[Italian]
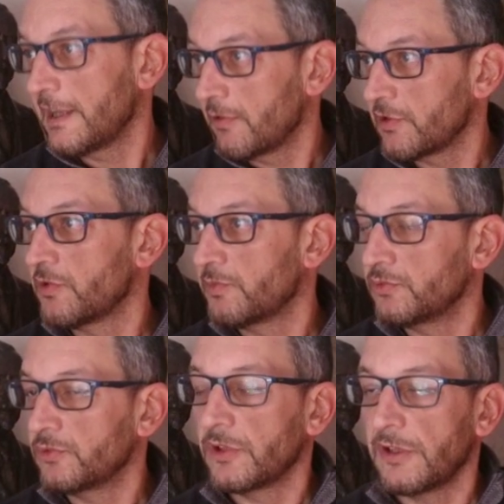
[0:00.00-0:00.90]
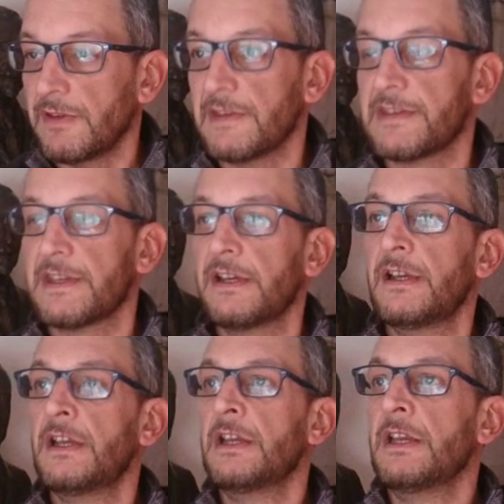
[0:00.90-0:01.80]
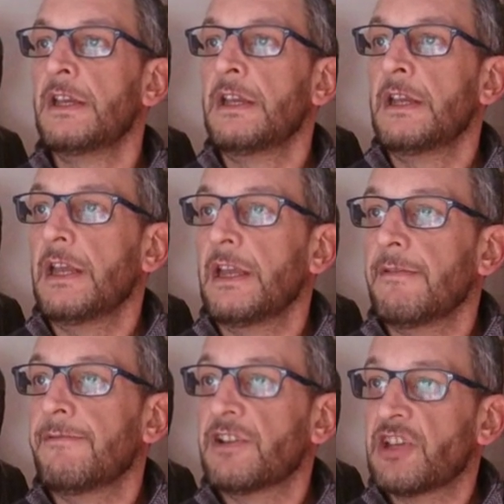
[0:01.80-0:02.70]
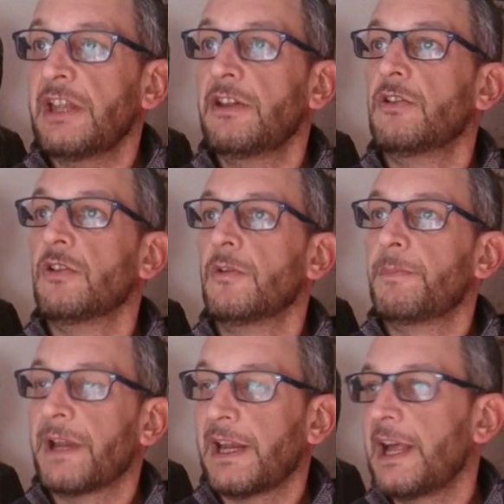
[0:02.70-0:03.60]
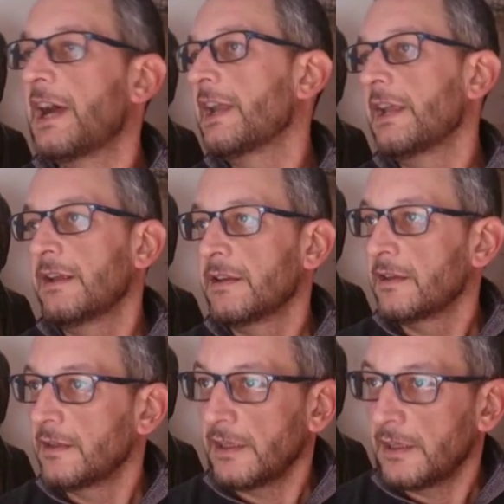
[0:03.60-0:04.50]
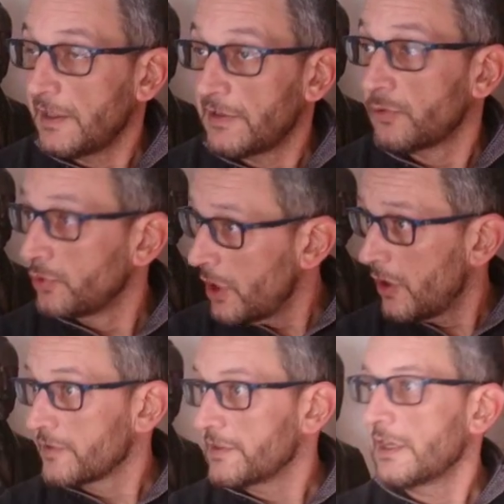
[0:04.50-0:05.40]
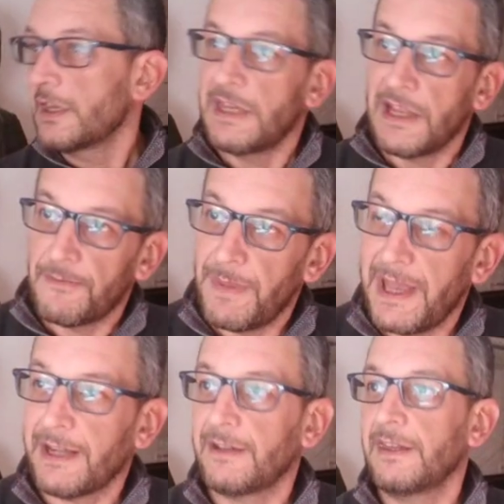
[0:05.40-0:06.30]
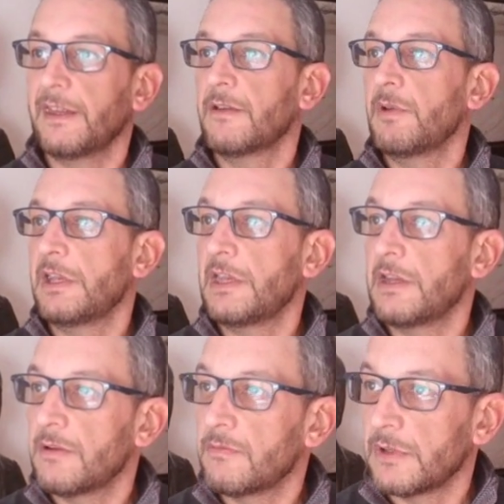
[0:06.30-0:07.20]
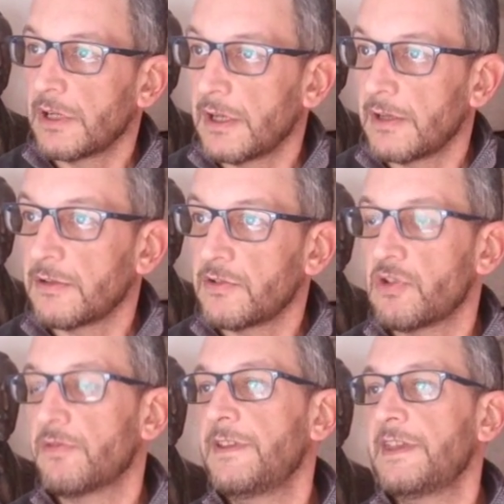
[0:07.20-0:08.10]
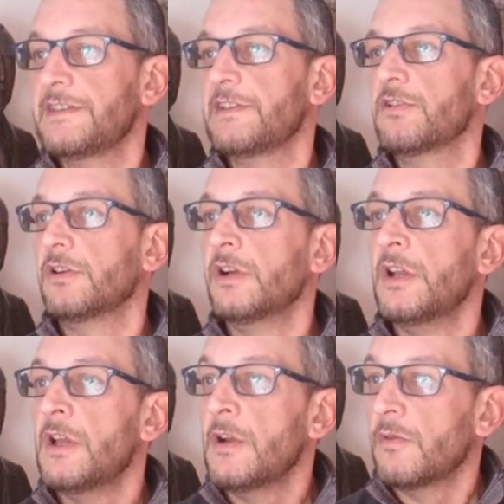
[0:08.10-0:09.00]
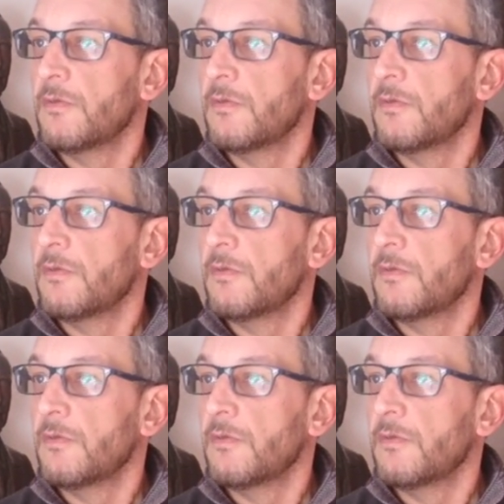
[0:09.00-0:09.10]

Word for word: questo punto di vista, eh, facendo parlare eh, gli studiosi, gli esperti, quindi un geofisico, un